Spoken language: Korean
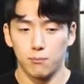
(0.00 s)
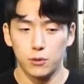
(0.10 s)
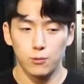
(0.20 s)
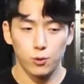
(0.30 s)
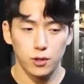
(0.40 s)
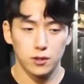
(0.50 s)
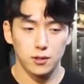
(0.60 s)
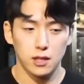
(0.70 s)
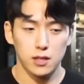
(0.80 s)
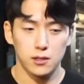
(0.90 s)
미묘한
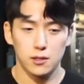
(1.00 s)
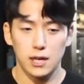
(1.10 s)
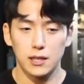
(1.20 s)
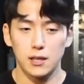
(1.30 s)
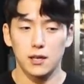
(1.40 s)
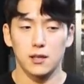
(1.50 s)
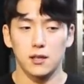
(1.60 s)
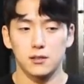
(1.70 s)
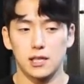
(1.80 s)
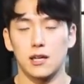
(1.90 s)
디테일들을
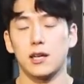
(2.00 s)
하나하나 잘